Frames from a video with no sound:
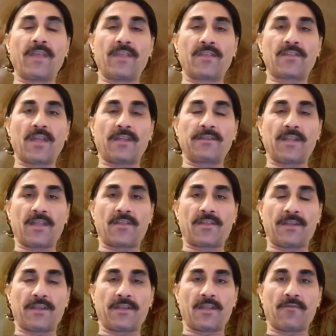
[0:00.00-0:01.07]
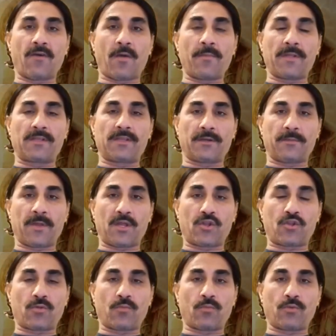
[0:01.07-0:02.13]
ve insan neslini devam ettirmek
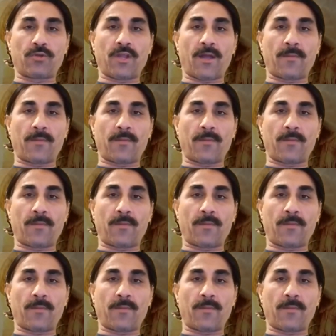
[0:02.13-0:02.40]
için bunu